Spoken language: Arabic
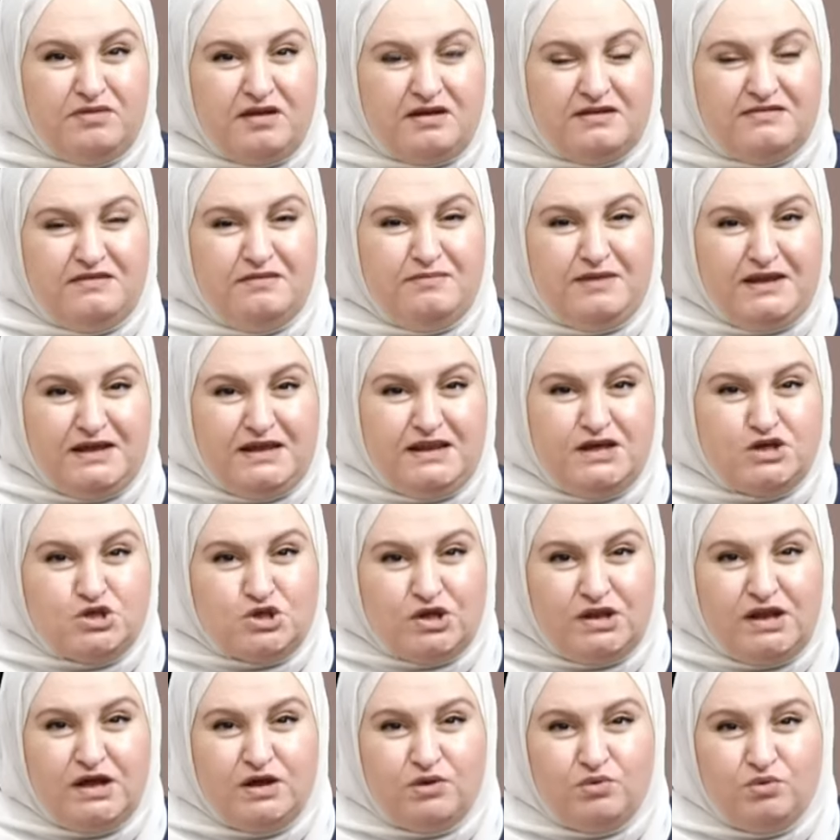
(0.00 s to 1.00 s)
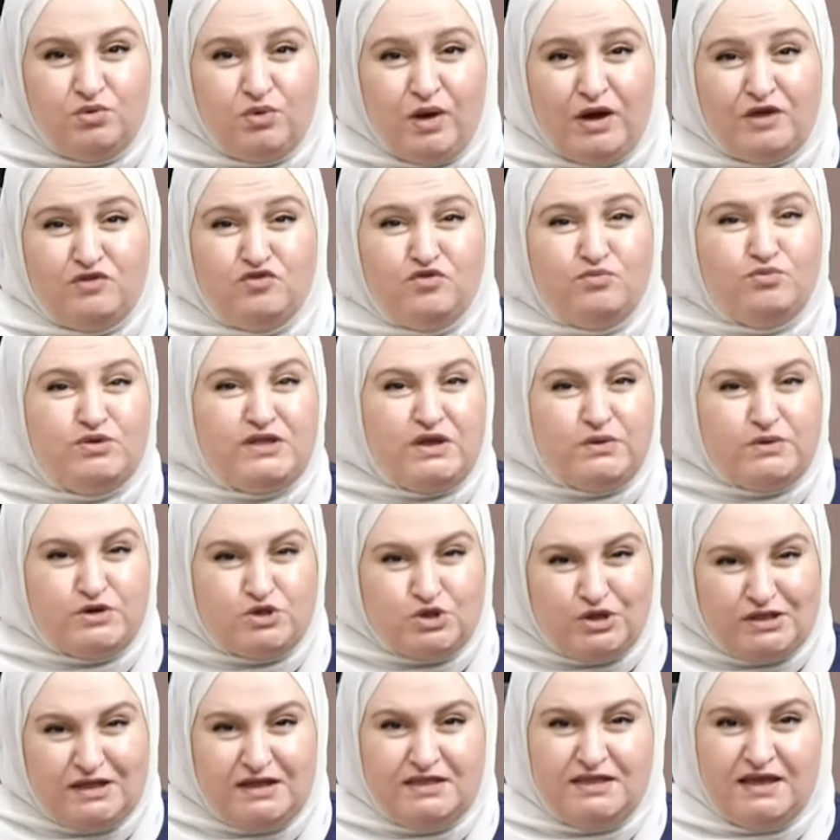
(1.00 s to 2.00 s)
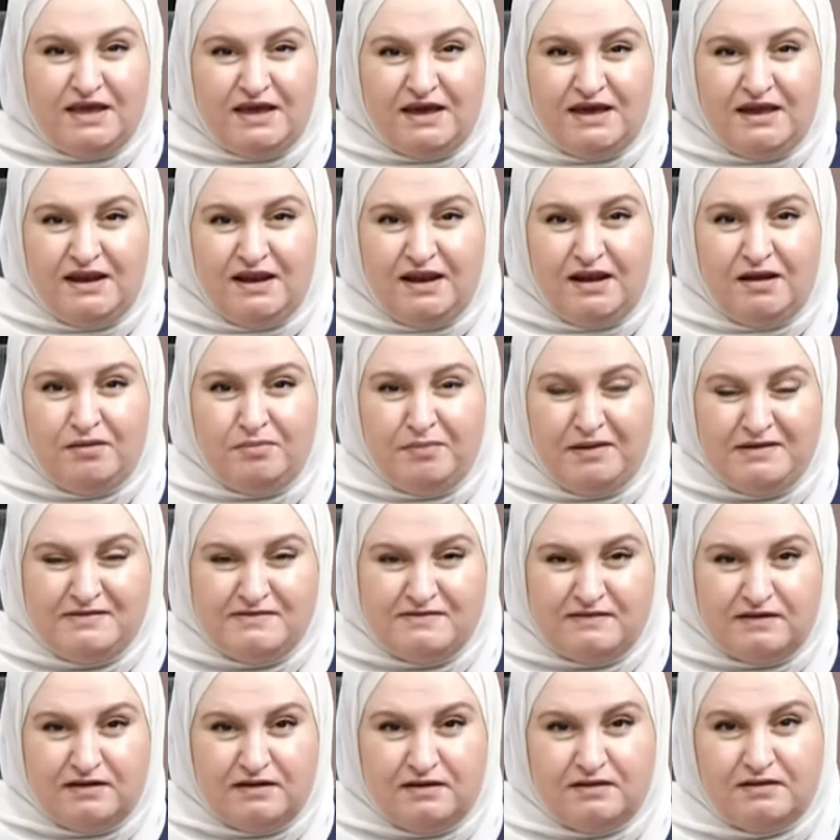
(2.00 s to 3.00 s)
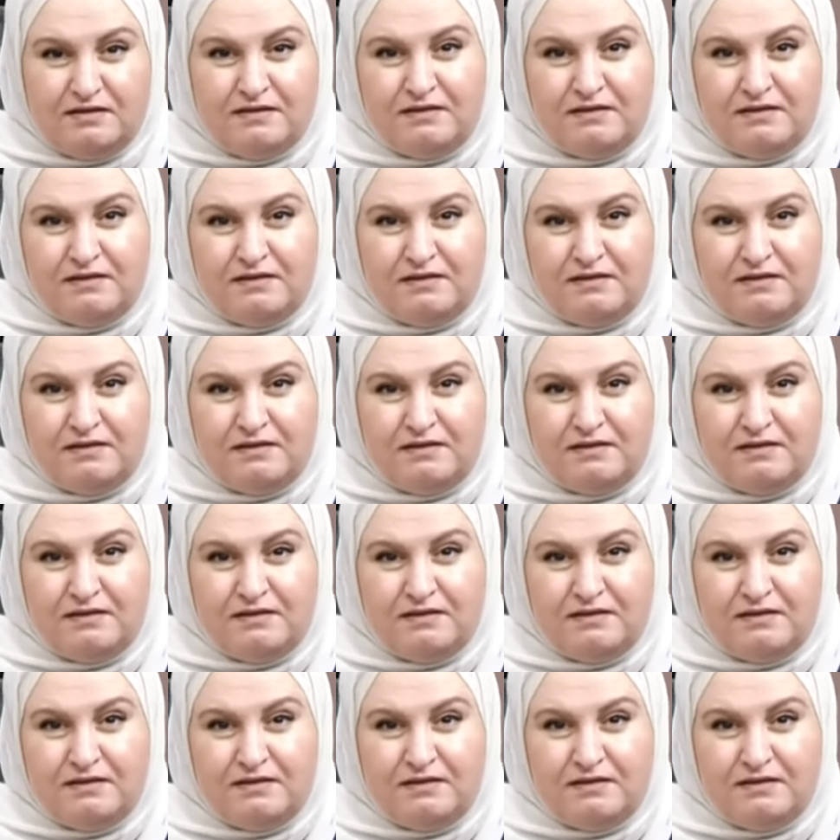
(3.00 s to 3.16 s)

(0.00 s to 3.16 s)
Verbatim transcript: تقديم العلاج له وأنتم متواجدين داخل المنزل